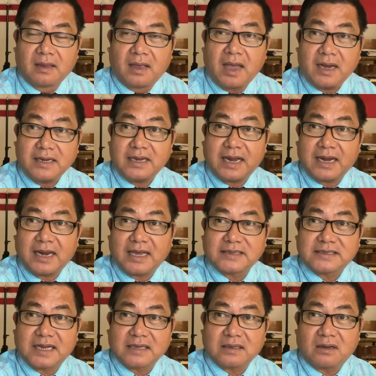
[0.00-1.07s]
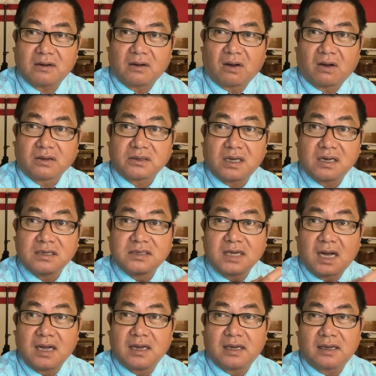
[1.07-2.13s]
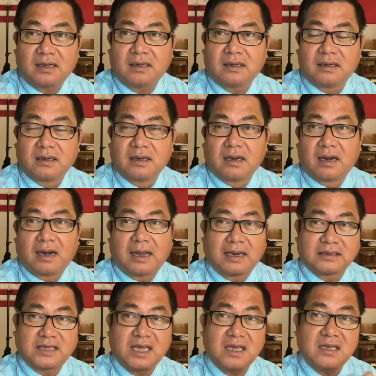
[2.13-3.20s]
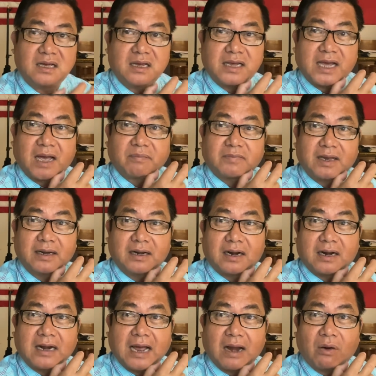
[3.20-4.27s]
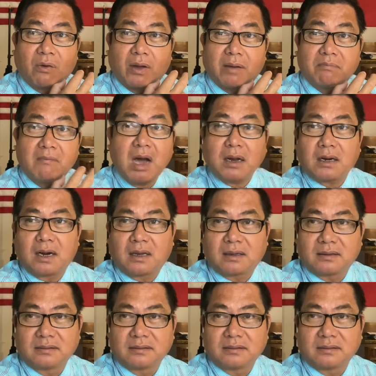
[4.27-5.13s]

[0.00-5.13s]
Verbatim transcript: hết ngày này sang tháng nọ dần dần á là thế giới cảm thấy rằng Đài Loan bất lực